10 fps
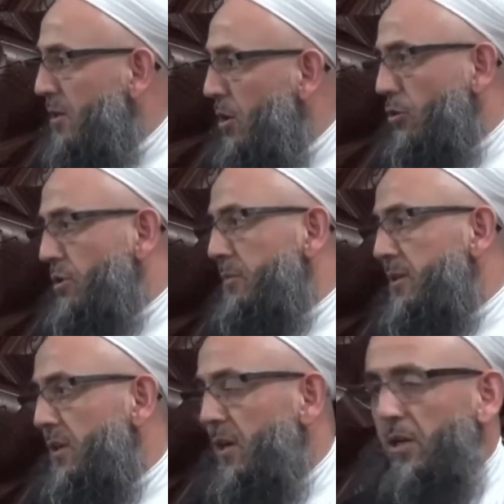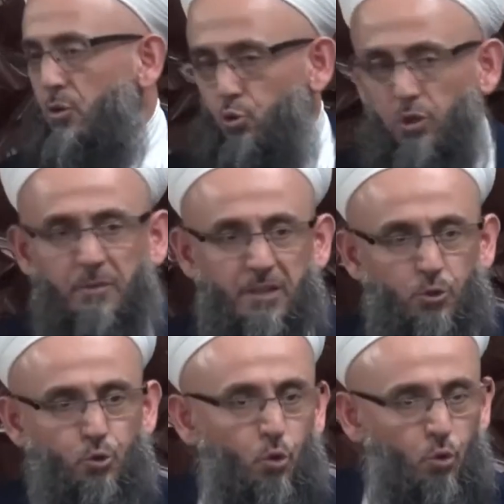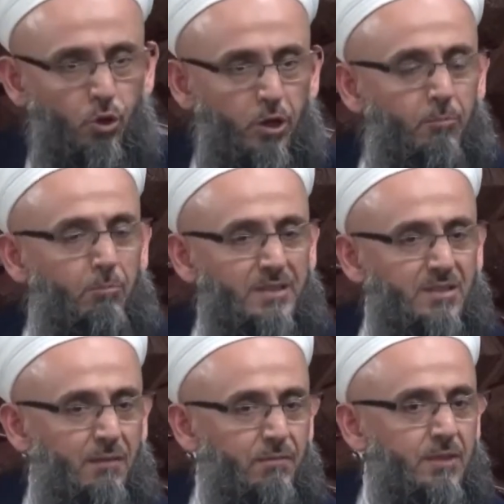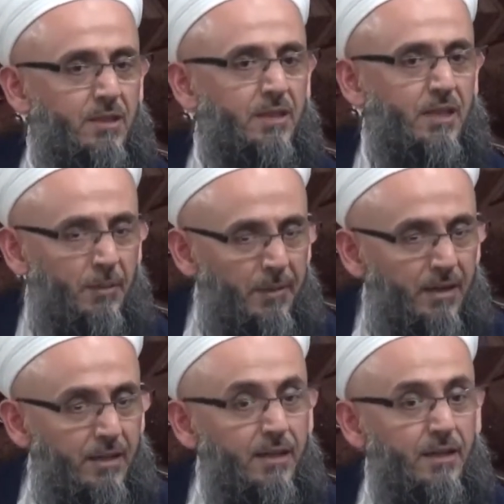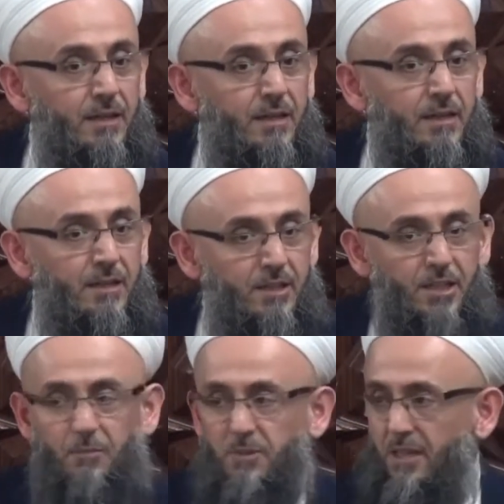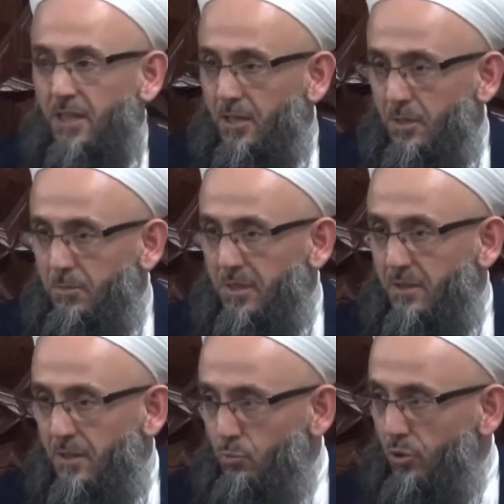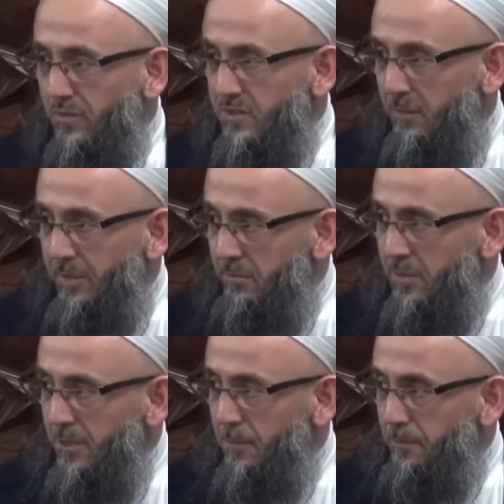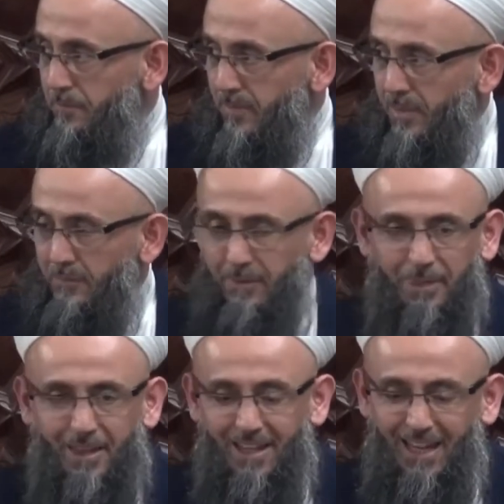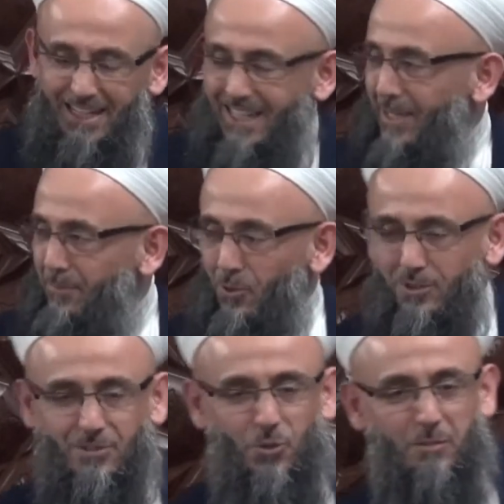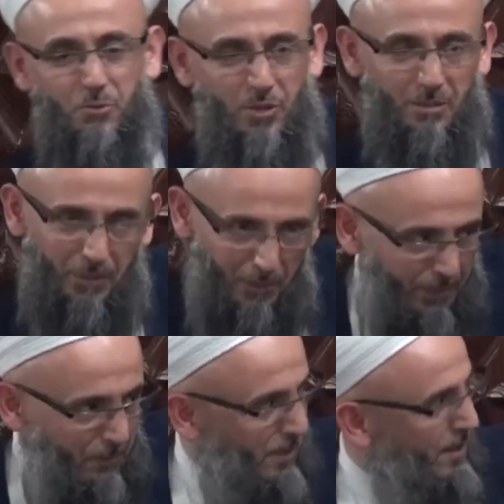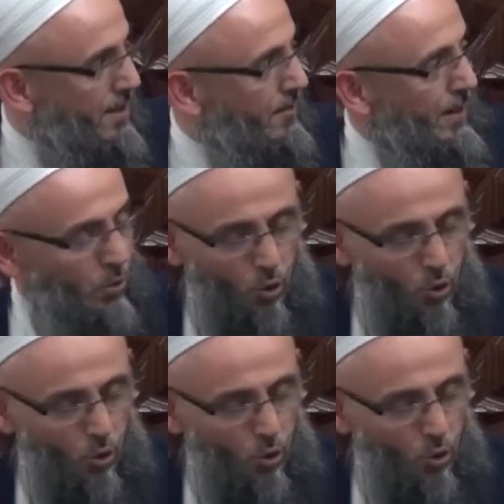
onda bir. Sulamanın çoğu masraflı, emekli 20'de bir. Burası tamam mı? Tamam. Hani kilitli nokta söylemiş olayım. Pe pek pratikte vaki